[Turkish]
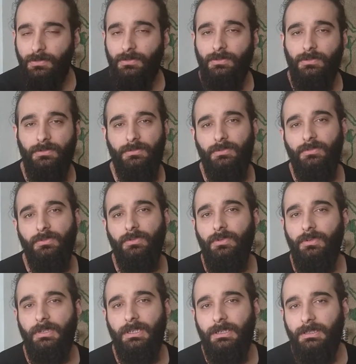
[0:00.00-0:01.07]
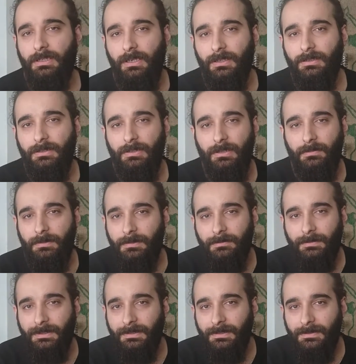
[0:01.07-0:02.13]
Çünkü günlük olarak kaldırabilir
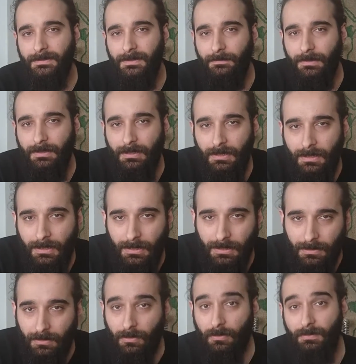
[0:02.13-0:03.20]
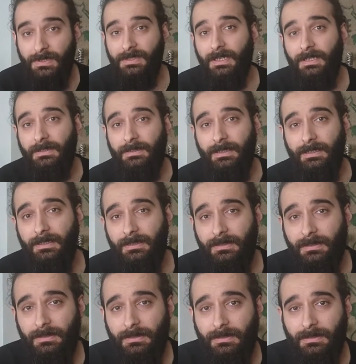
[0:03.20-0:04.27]
makineniz ama o bir saatte e,